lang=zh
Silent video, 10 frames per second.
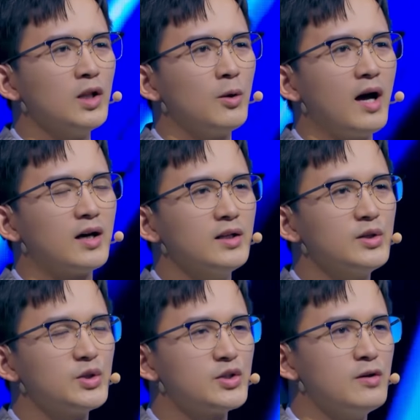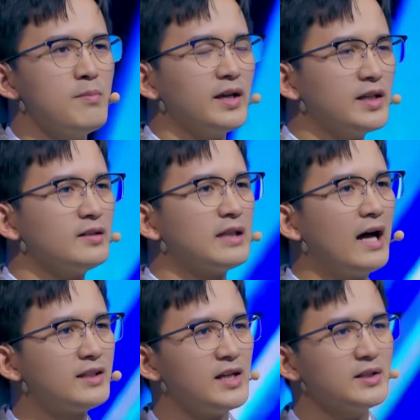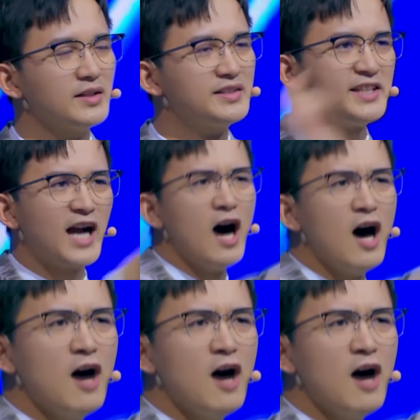的话，可能就是每天打铁的嵇康。